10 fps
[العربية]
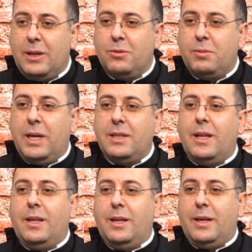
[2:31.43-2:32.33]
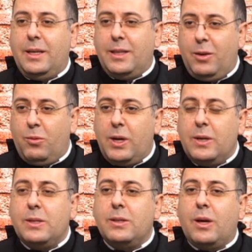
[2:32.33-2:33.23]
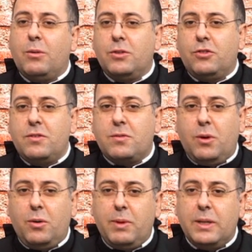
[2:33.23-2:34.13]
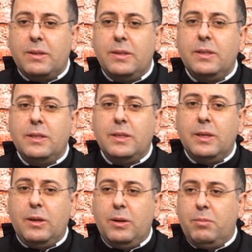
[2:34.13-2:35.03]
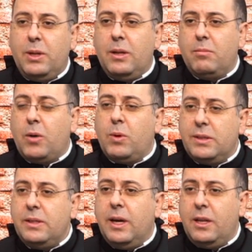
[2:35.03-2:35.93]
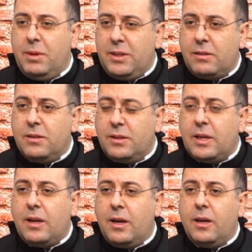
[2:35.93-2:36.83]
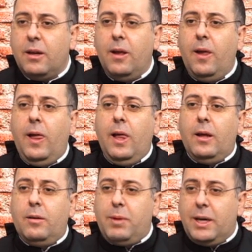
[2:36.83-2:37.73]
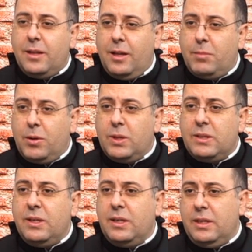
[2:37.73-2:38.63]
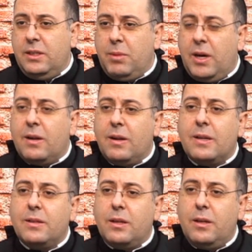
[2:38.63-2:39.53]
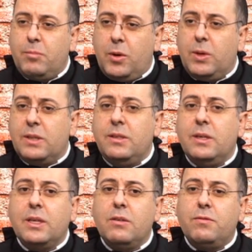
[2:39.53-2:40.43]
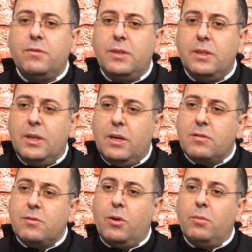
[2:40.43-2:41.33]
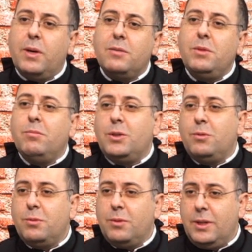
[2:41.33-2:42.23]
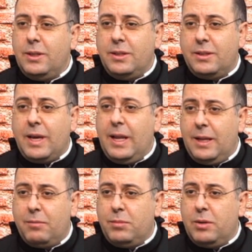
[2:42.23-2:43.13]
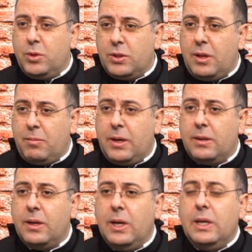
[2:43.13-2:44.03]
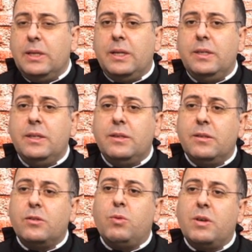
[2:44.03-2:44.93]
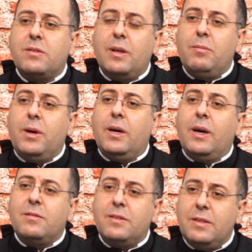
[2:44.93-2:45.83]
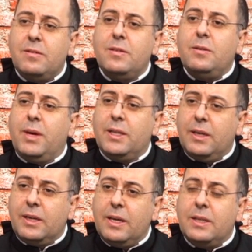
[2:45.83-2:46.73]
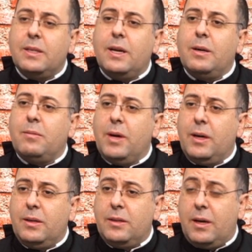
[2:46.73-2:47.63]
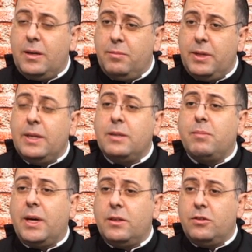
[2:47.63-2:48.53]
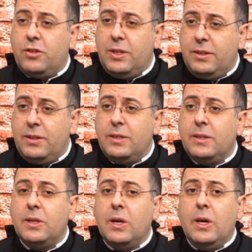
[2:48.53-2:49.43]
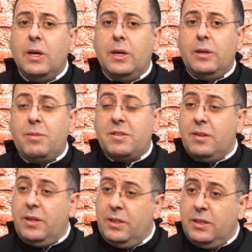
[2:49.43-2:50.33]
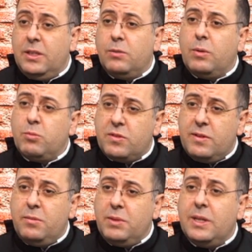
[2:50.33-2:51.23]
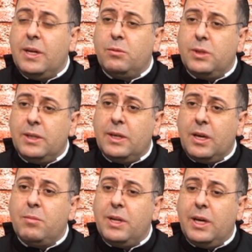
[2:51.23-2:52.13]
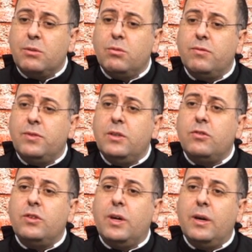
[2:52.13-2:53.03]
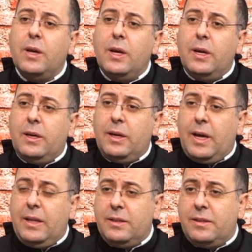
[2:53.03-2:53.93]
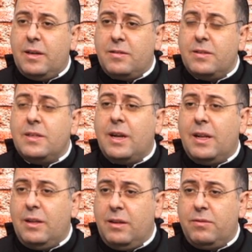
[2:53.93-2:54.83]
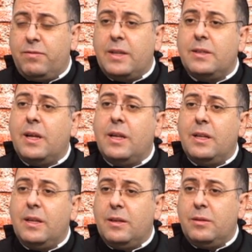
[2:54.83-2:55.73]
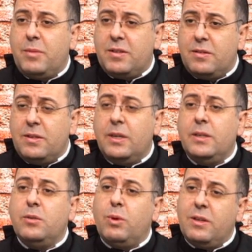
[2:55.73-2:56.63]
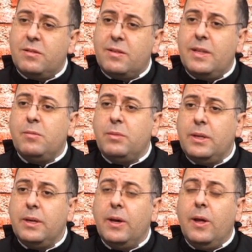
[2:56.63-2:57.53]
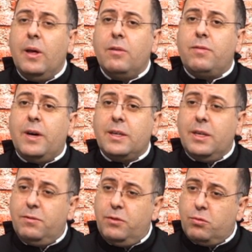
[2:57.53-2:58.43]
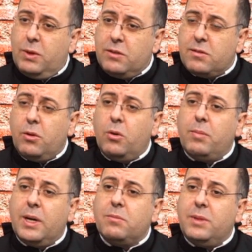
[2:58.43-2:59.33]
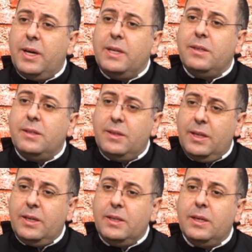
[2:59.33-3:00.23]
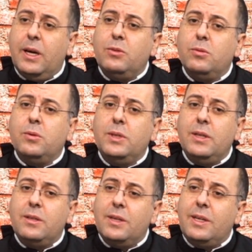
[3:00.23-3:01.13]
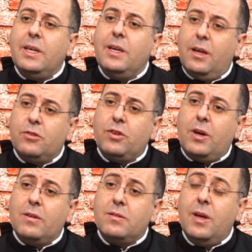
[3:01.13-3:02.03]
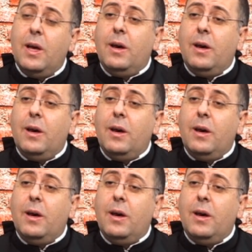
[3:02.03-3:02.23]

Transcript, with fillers: لانه بهيدا هيدا الوقت اول شيء الصعوبات هي بالمواضيع اللي بدها تنطرح بعد هالمواضيع يعني ما قررنا المواضيع كان في صعوبات مين بده يتكلم بالمؤتمر يعني نقدر نتواصل مع اساتذه مع دكاتره مع راهبات مع رجال دين مسيحيين ومسلمين لانه نحن كمان رح يكون في اشياء عن تاثير الفن المسيحي المسيحي والإسلامي فكان في شوية صعوبات من هيدي الناحية أنه نقدر نلاقي الأشخاص